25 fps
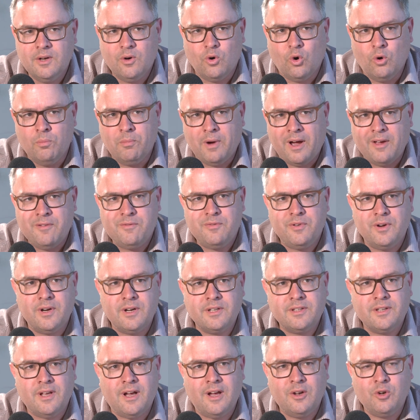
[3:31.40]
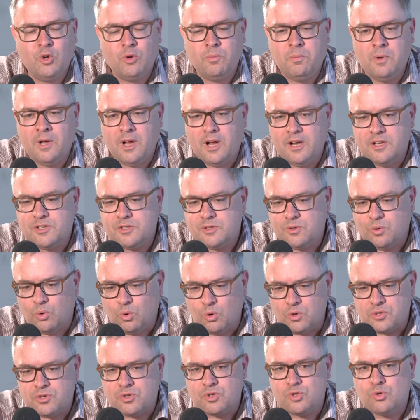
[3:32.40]
um einfach da nochmal als
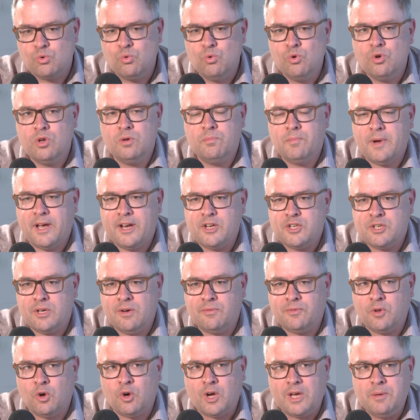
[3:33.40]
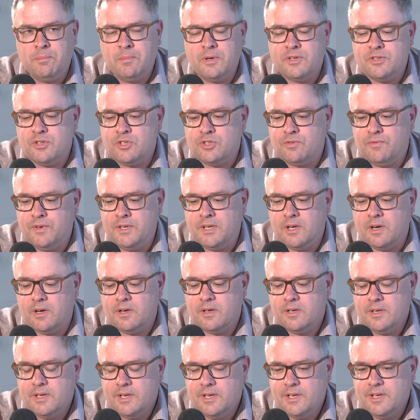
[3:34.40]
große Schulgemeinschaft auch immer sich wieder
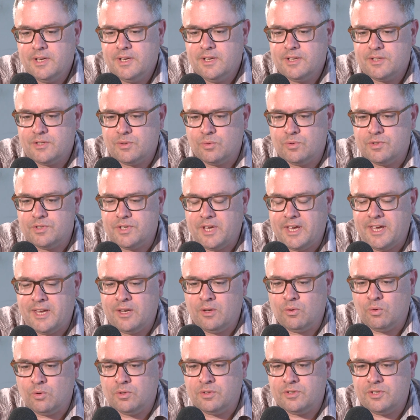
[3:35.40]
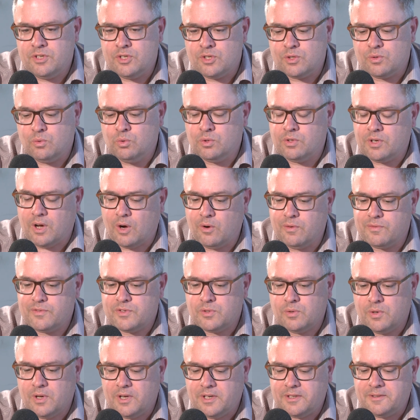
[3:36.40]
zu zu sehen und dich gut
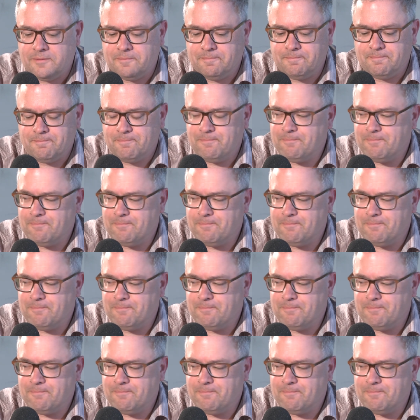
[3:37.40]
aufzuhalten.